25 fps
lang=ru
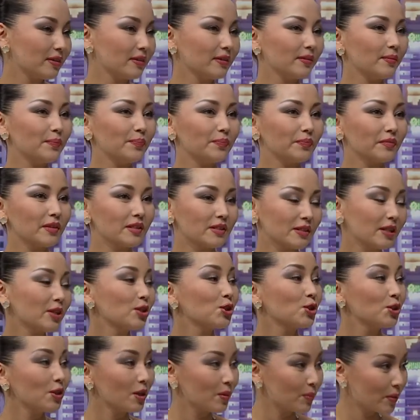эм,
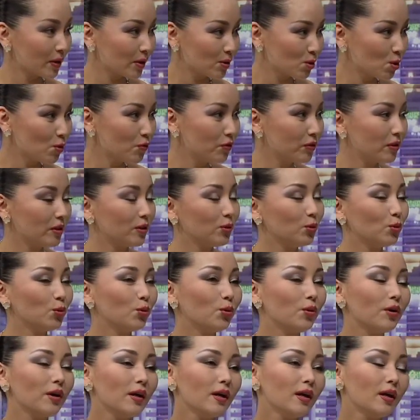достаточно образованный,
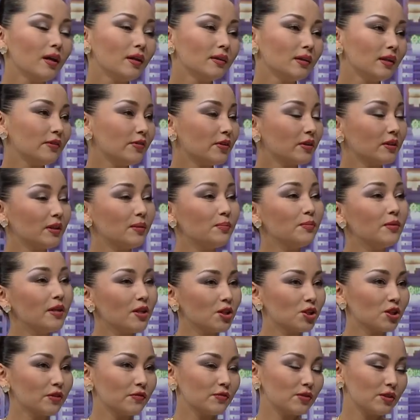но, наверное,
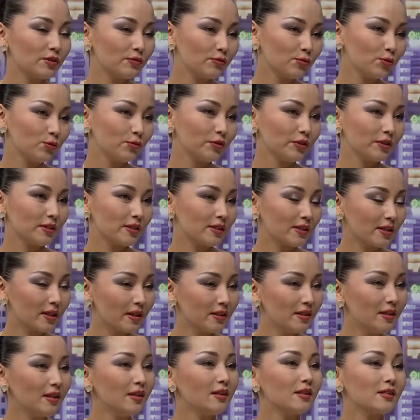меньше всего в этой
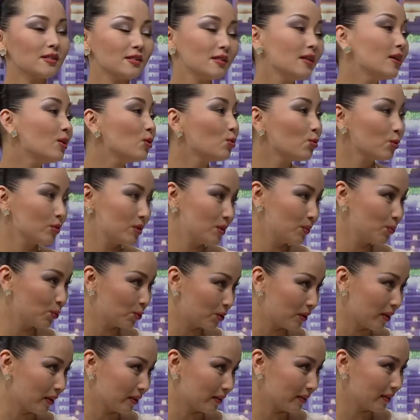стране я знаю о
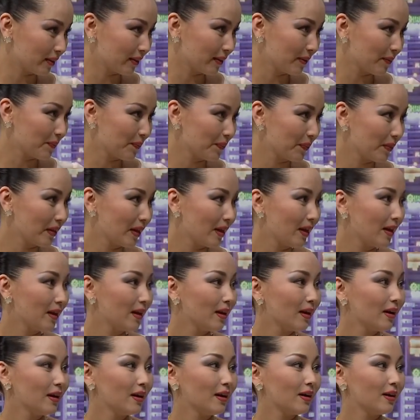депутатах.
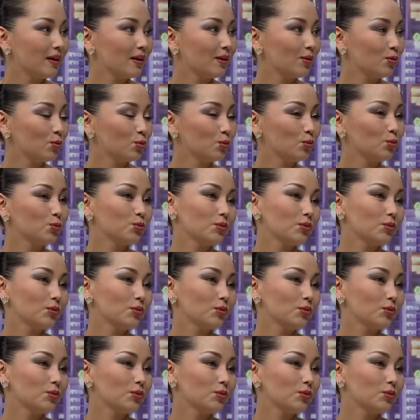А, у